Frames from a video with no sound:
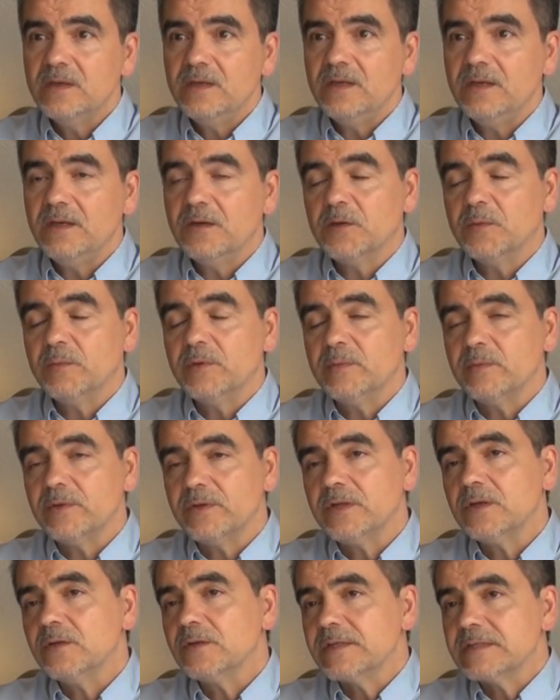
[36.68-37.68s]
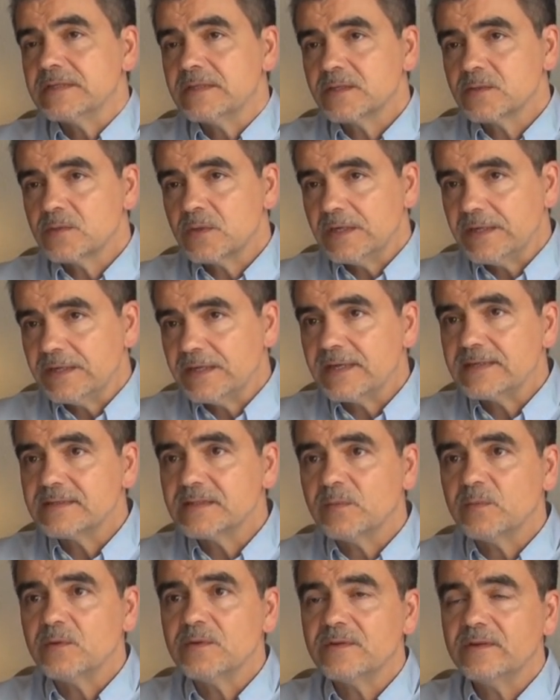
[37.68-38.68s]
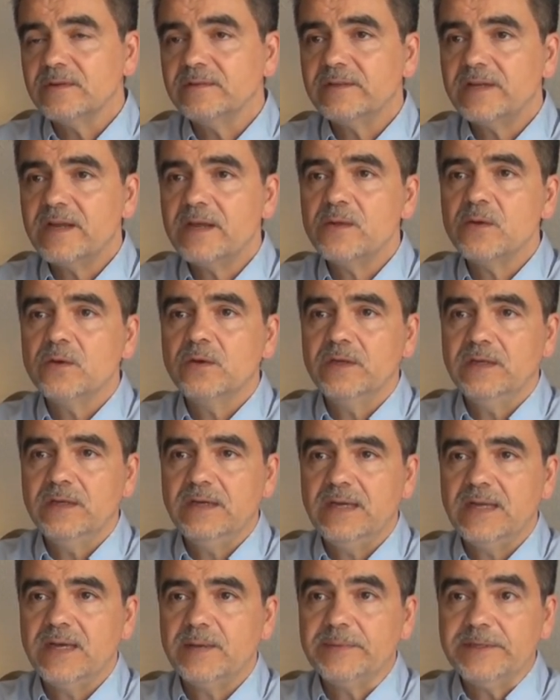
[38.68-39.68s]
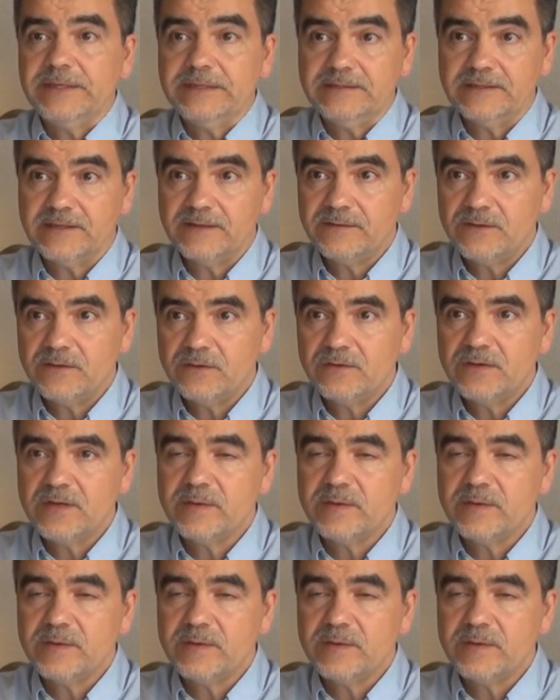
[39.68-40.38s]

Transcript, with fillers: Y como el modelo de sexualidad está muy centrado en la penetración,